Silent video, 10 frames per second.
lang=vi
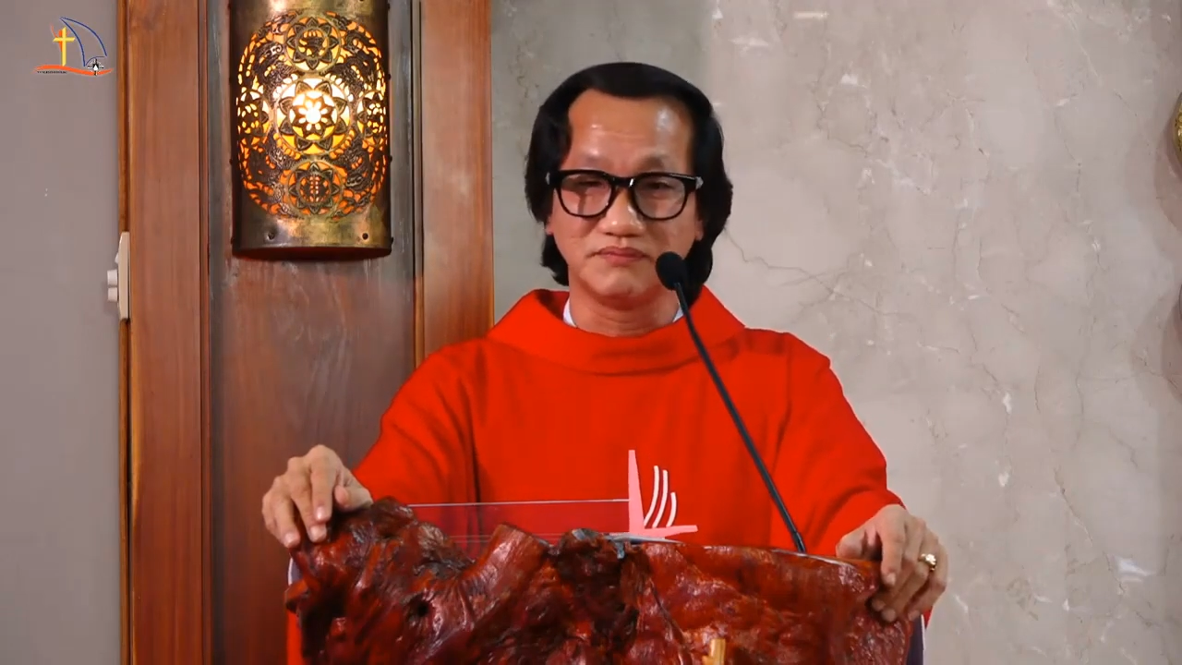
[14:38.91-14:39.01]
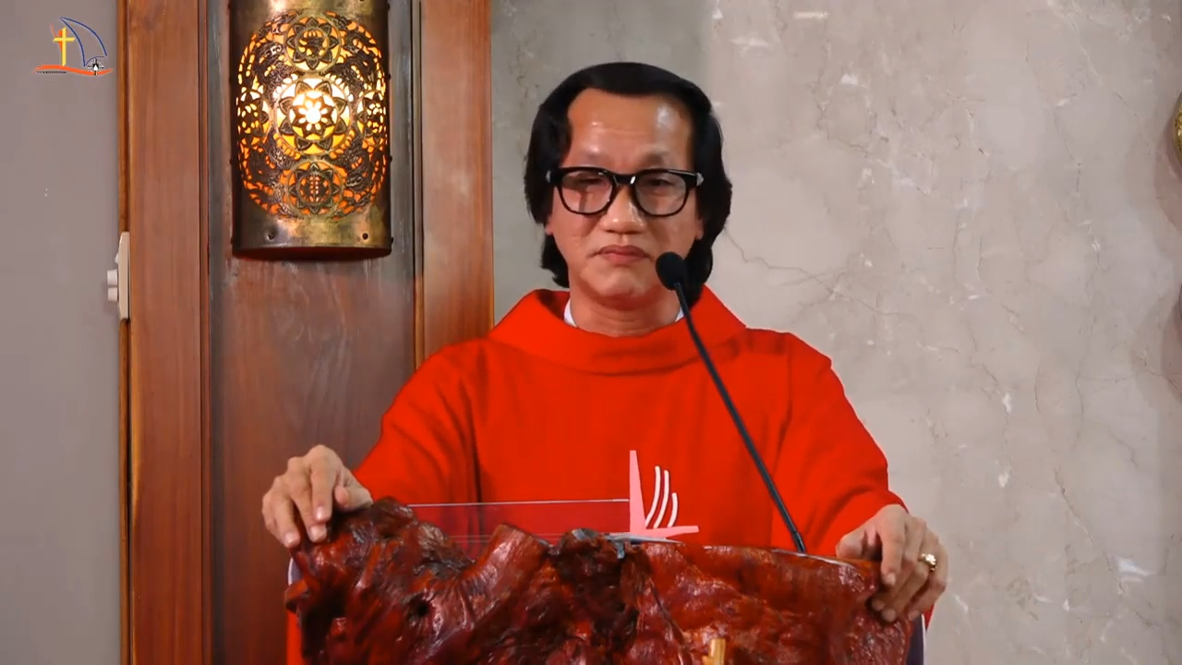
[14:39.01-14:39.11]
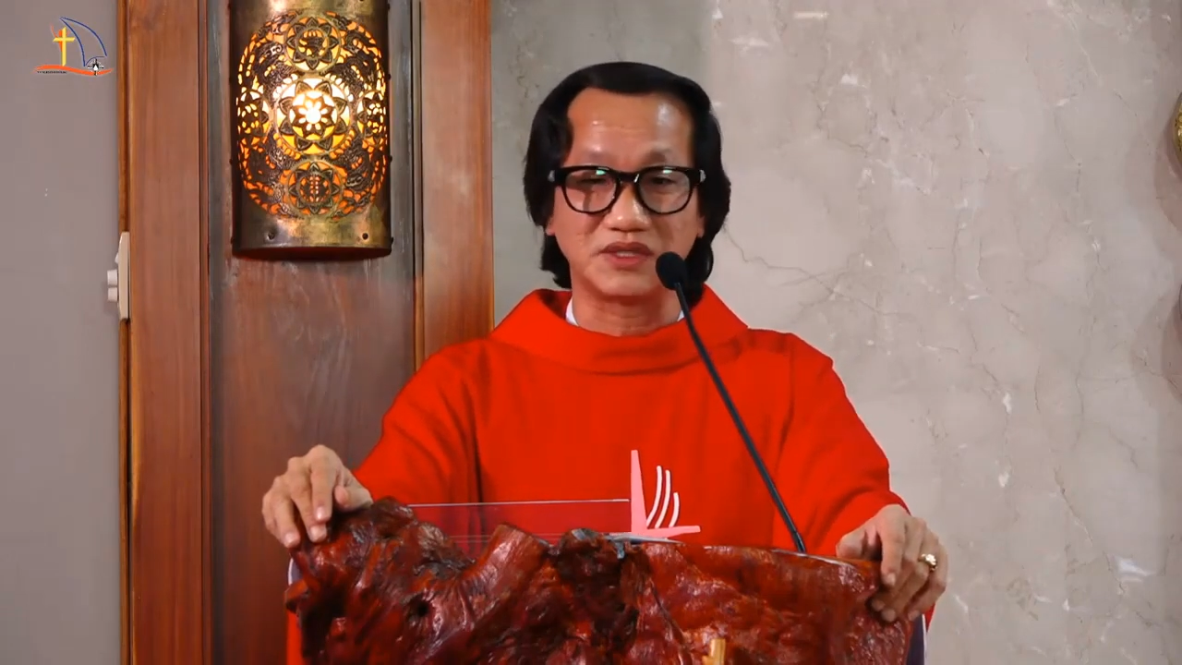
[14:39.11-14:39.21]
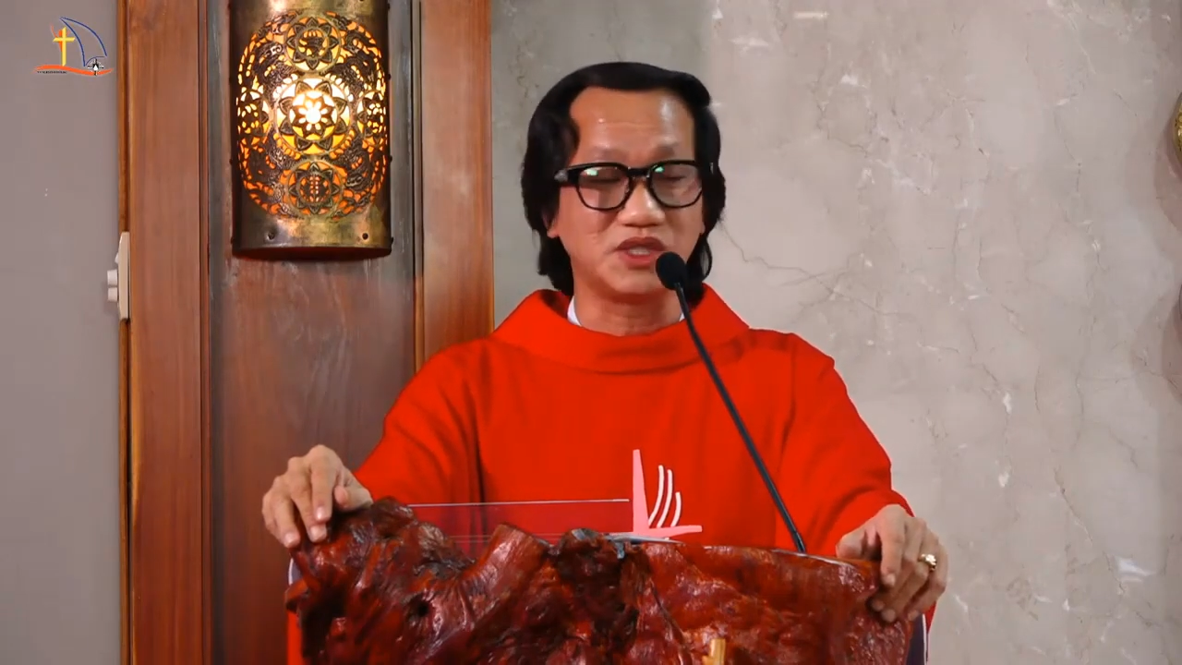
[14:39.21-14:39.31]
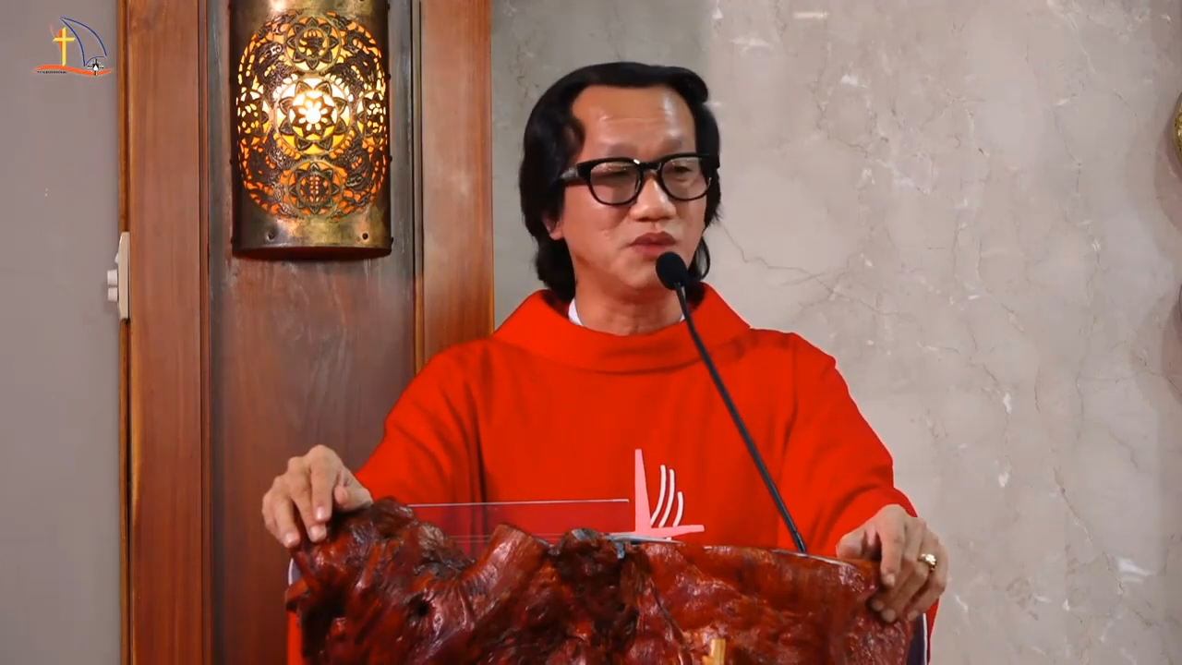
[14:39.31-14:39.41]

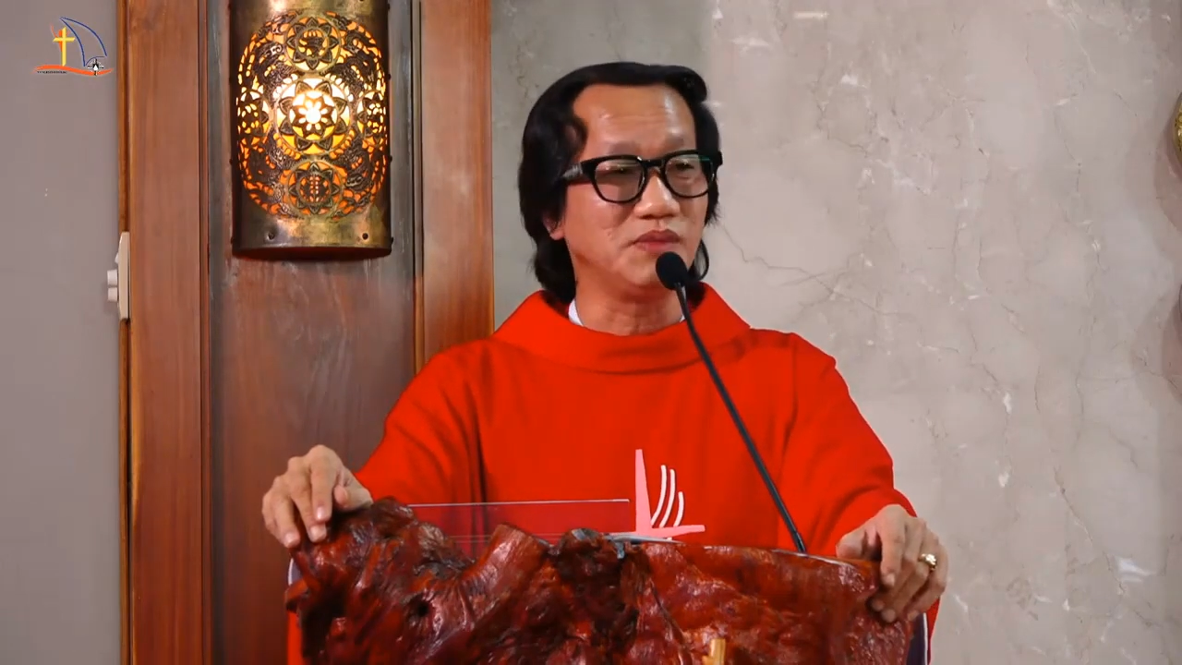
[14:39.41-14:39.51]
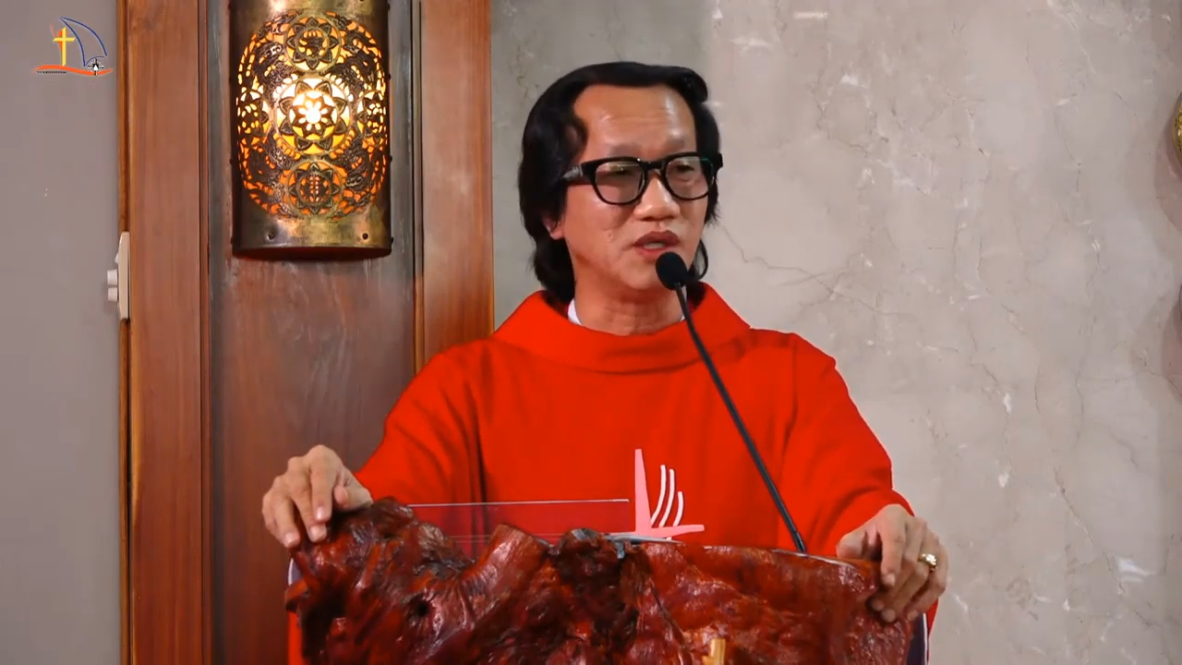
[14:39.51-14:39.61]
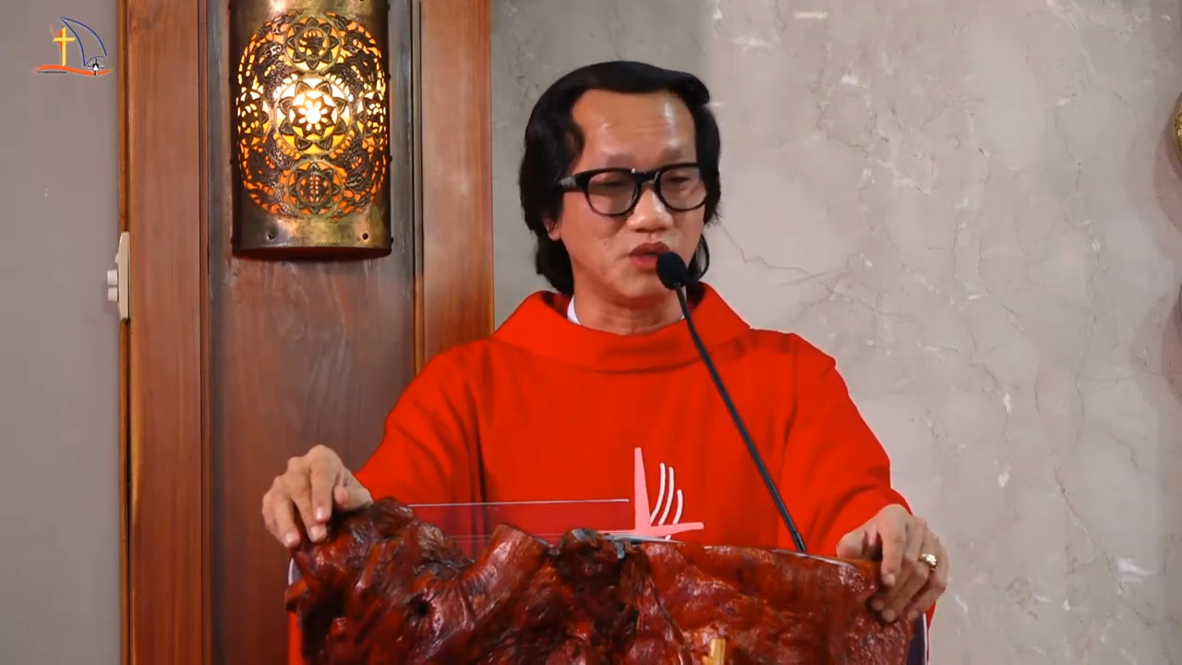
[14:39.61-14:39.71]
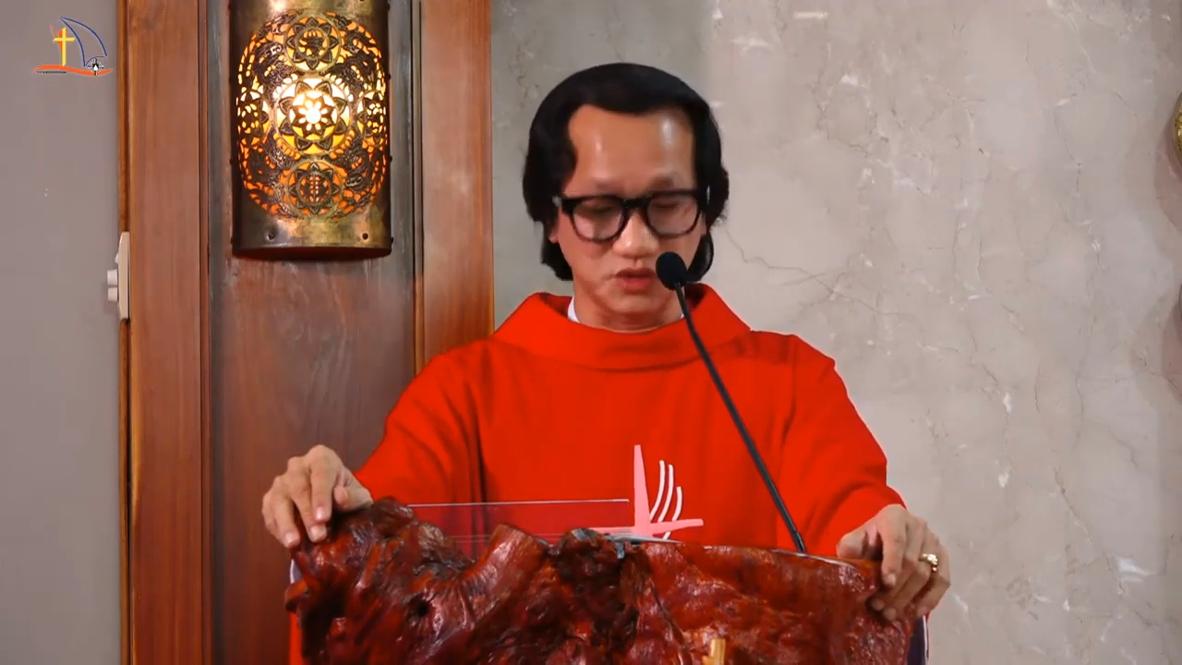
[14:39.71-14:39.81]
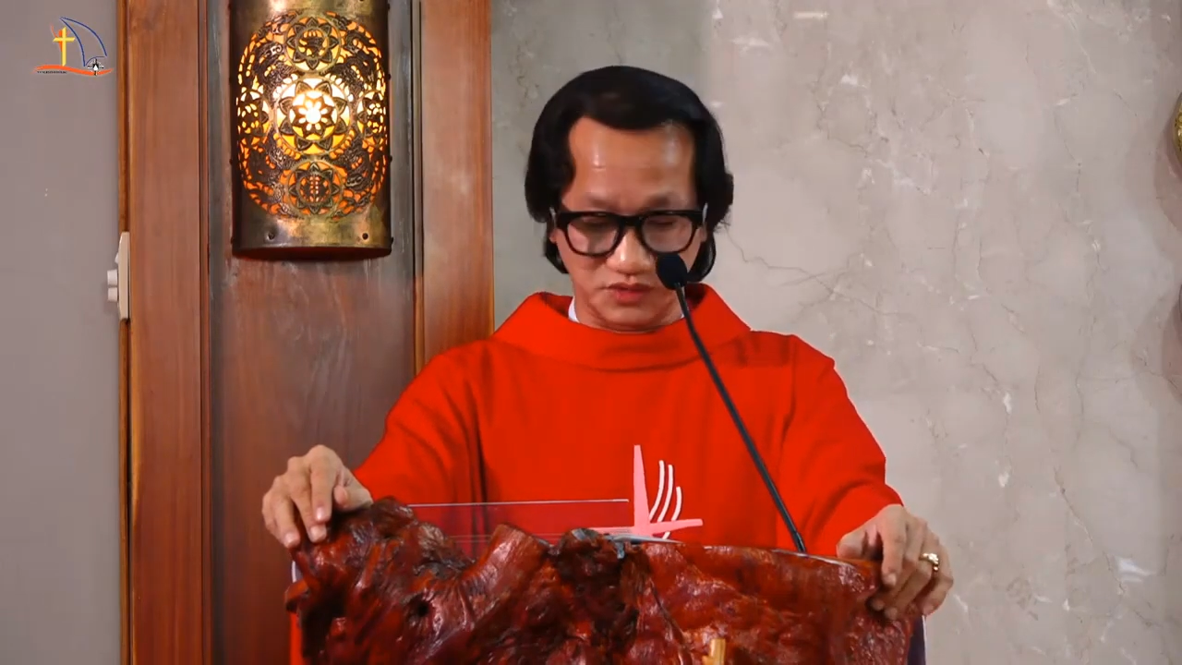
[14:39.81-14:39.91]
mà tiêu
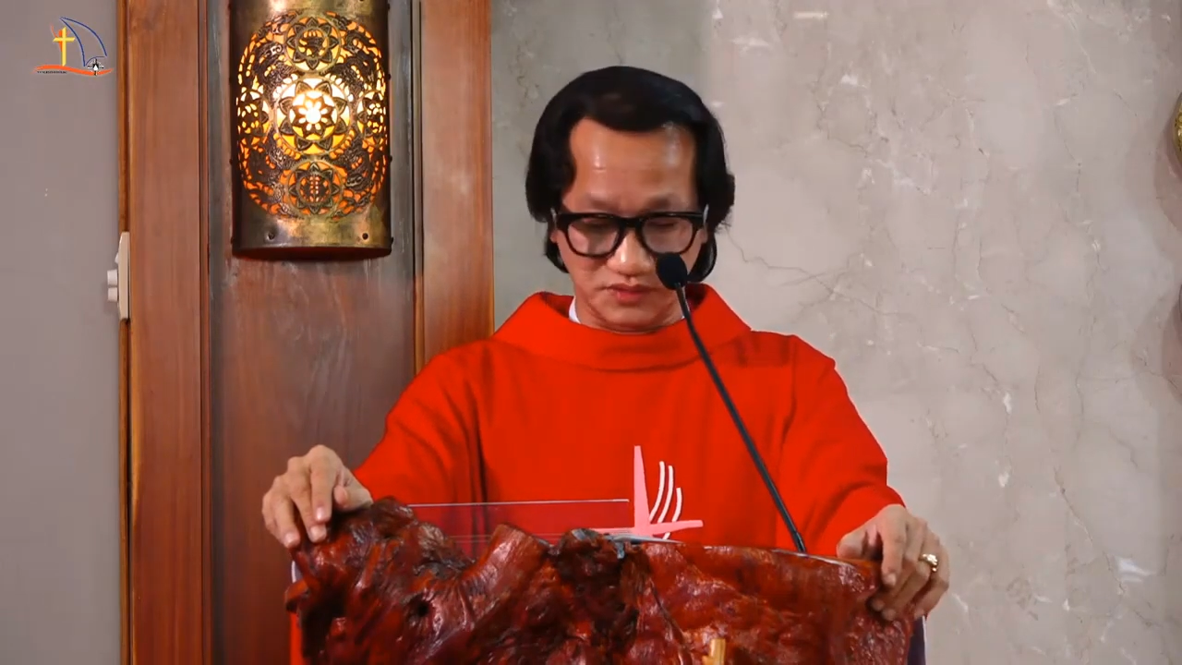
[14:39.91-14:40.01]
biểu